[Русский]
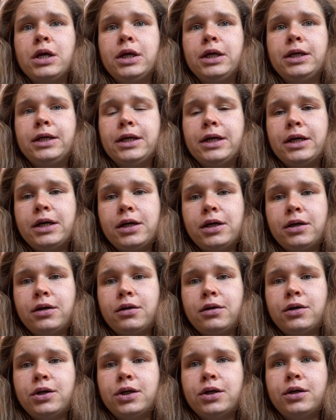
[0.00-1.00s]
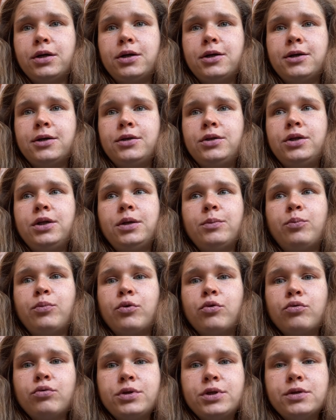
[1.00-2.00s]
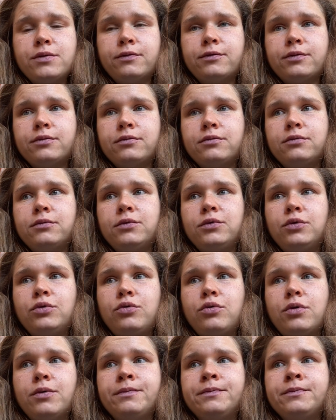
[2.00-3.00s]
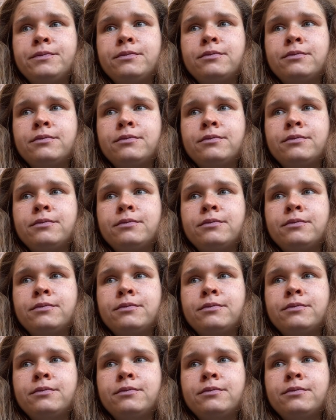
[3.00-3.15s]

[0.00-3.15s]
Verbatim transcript: Я не против, но